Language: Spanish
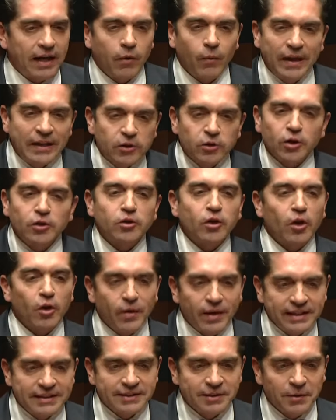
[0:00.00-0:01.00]
Cuento
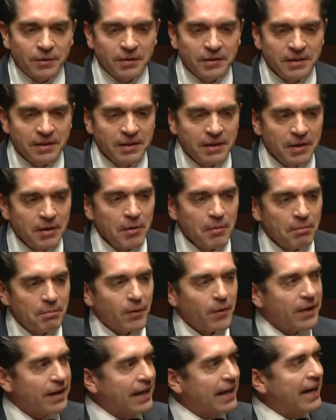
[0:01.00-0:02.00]
todo esto
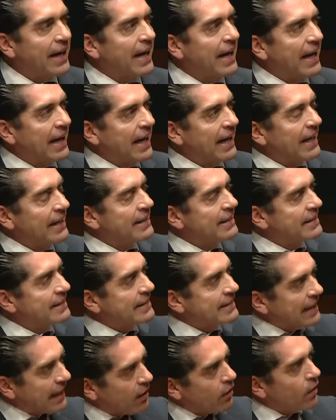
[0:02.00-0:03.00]
porque
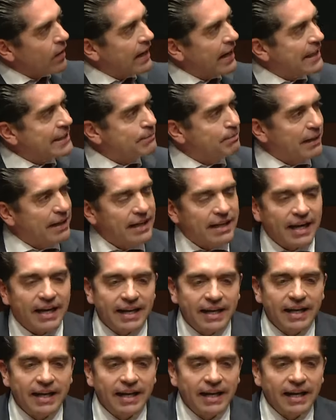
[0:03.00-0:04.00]
tengo que explicar
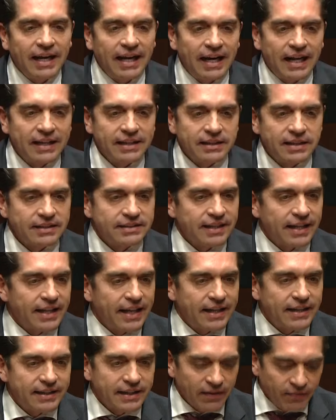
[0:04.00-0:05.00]
el,
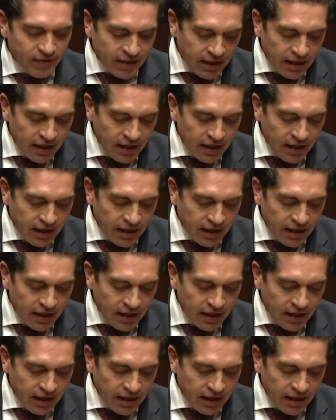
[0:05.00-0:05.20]
antecedente.